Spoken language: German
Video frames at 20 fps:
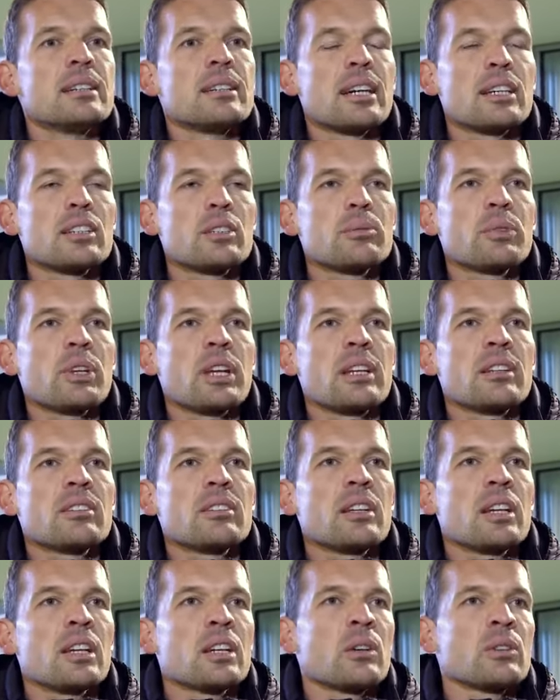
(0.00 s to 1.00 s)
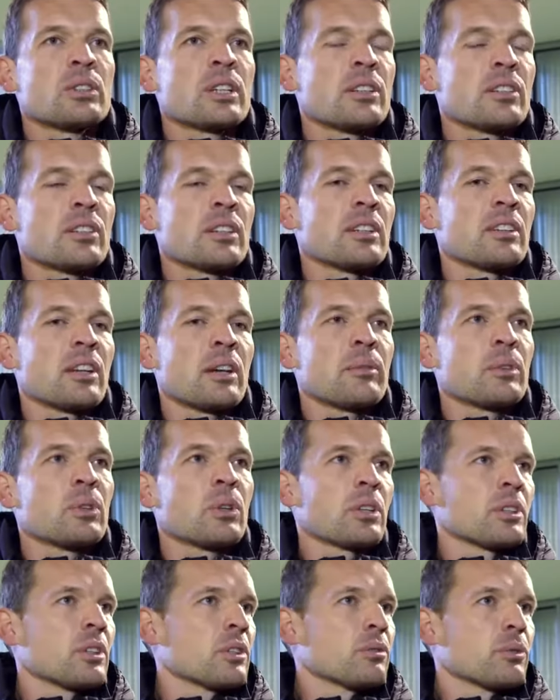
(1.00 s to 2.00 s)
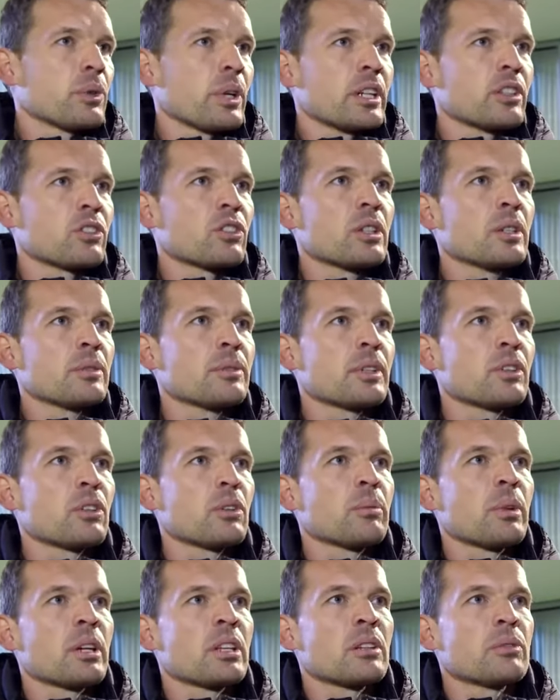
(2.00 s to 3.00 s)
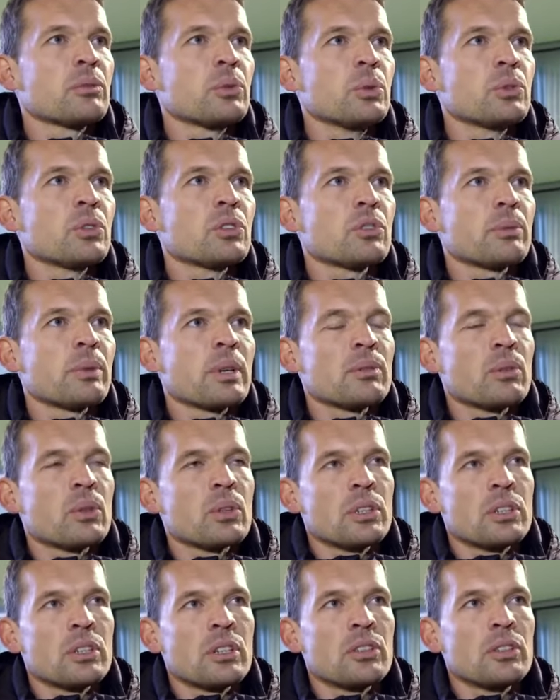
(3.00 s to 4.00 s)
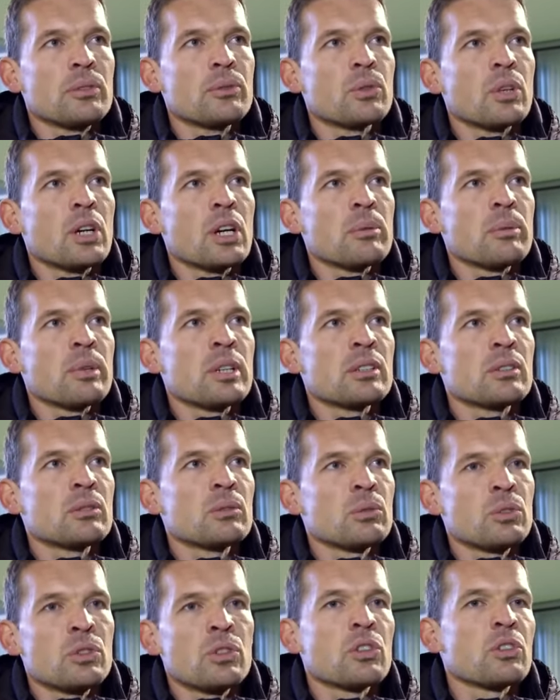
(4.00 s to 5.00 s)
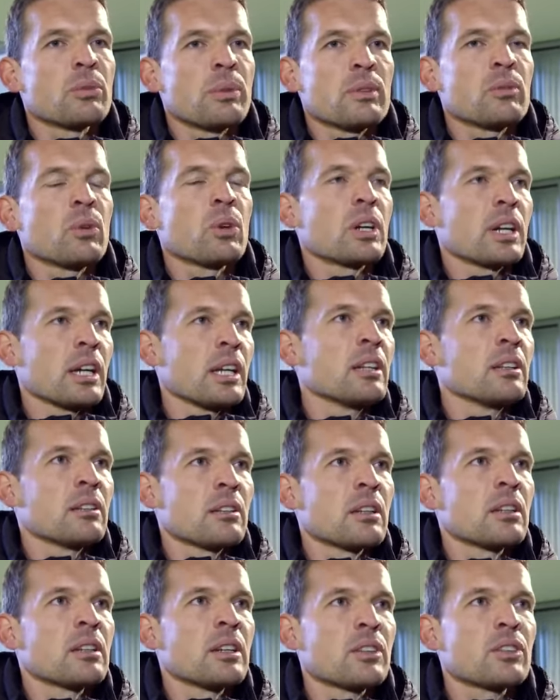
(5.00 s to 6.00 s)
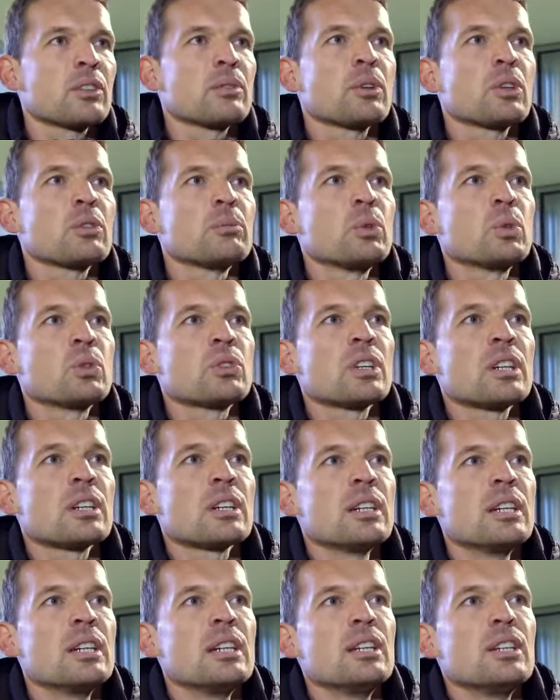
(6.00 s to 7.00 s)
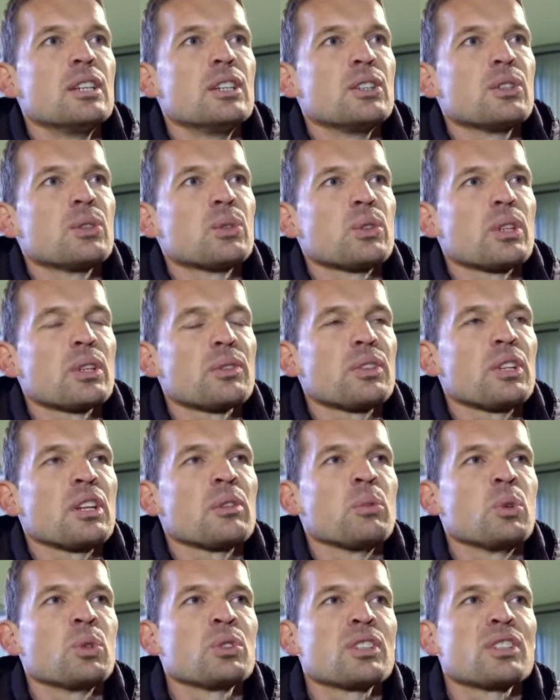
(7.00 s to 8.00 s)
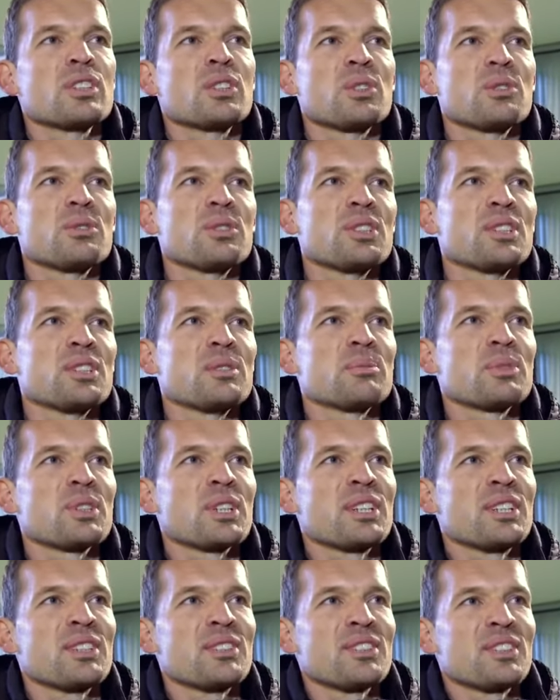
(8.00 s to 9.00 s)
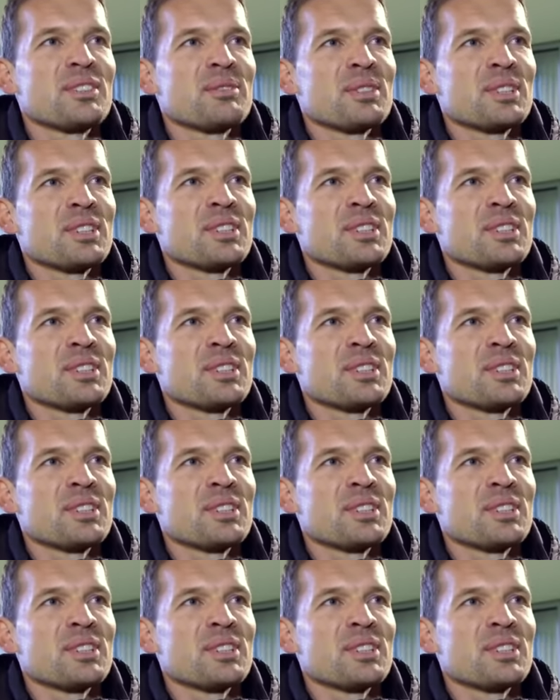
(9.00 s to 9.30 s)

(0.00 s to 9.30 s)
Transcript: nach dem Trainingslager und jetzt geht es einfach noch an diesen Feinschliff, jetzt nochmal an der Physis zwei Wochen intensiv zu arbeiten und diese zwei Wochen enden dann nächste Woche Montag, sodass wir ihn am Montag dann auch wieder im Training sehen